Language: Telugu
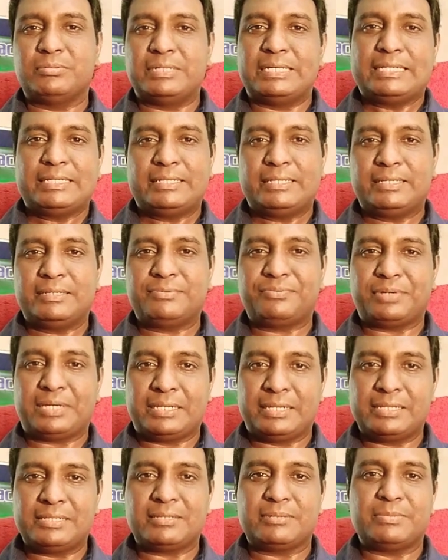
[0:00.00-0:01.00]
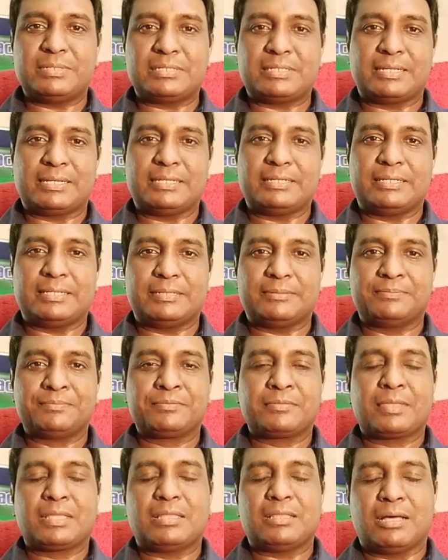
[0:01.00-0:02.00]
ఉండేది ఫైనల్ సెమిస్టర్ అయితే
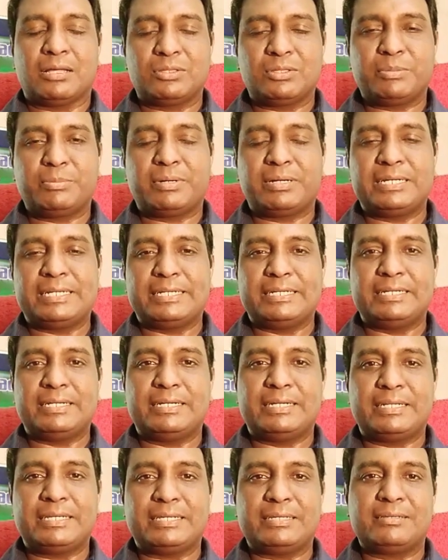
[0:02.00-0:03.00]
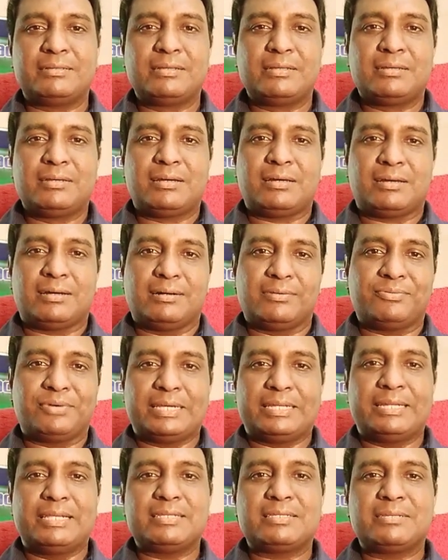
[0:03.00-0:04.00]
దాంతోపాటు ఏంటంటే
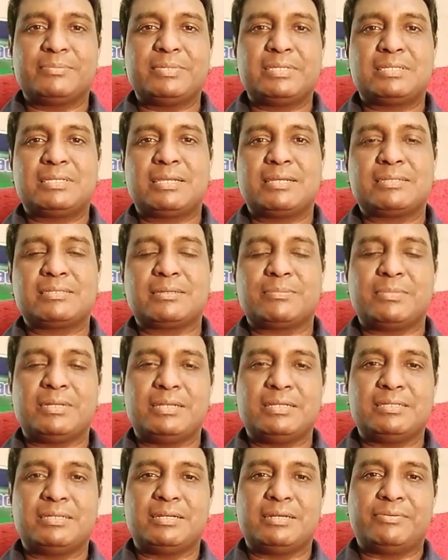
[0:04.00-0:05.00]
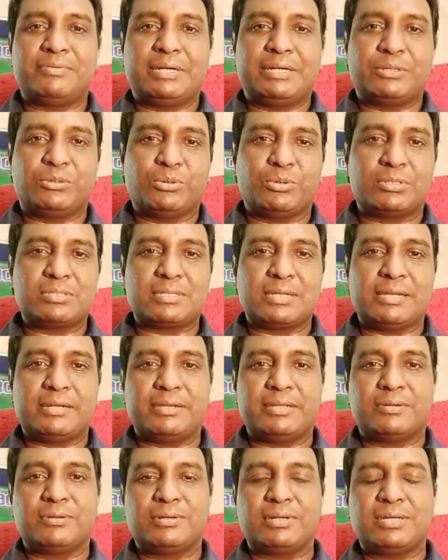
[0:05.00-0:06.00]
ఫైనల్ సెమిస్టర్కి సంబంధించినటువంటి
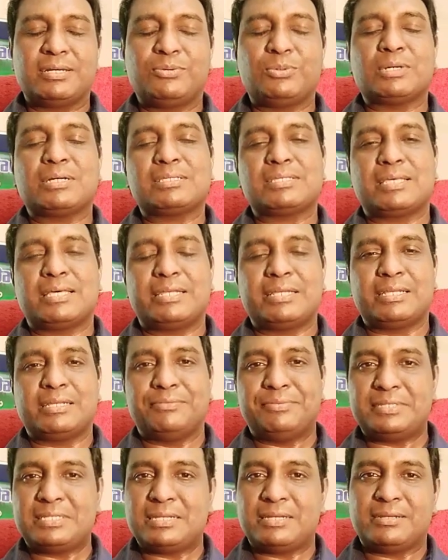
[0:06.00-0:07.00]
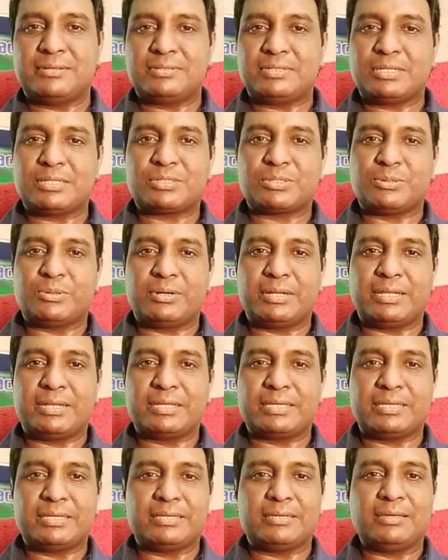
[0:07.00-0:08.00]
కోర్సులన్నీ కూడా ఒకసారి రివిజన్
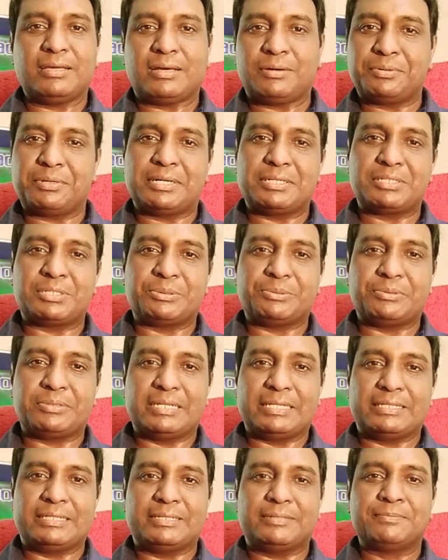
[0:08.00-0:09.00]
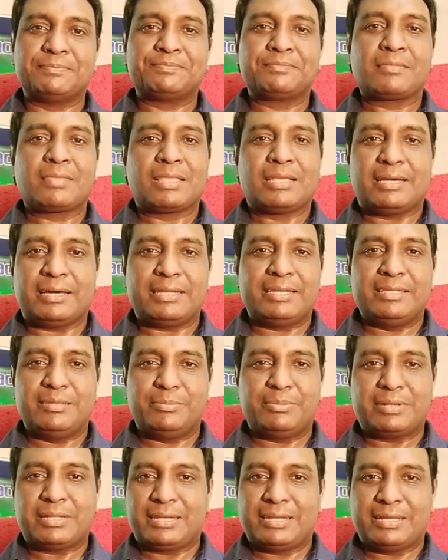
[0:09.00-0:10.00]
చేసుకోవడానికి అవకాశం ఉండేది కానీ
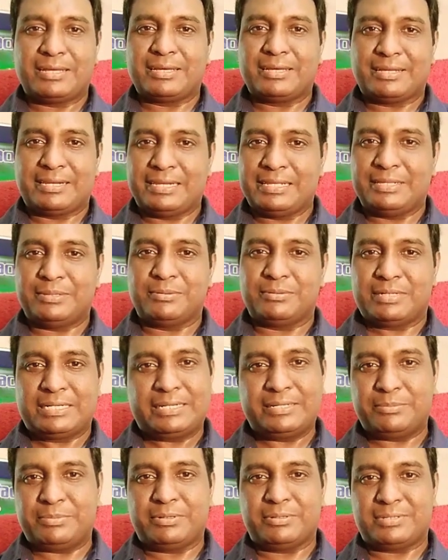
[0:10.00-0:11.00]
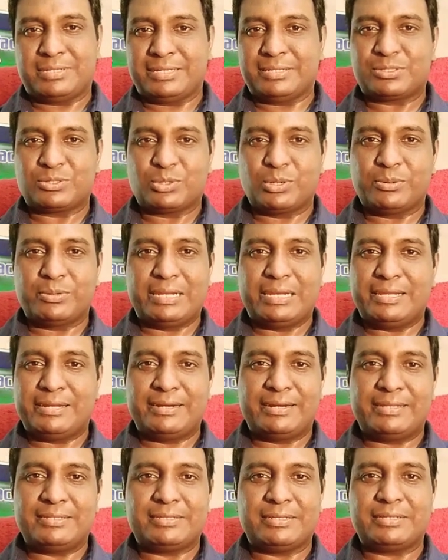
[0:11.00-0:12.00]
ఇప్పుడు అలాగా లేదు అంటే ఇప్పుడు చేసుకోవాలి
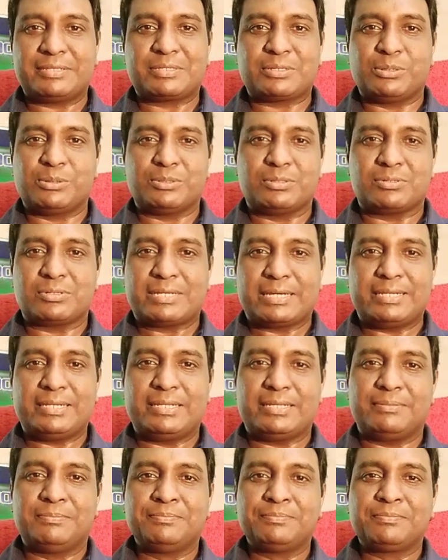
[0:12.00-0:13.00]
అంటే చేసుకోవచ్చు కానీ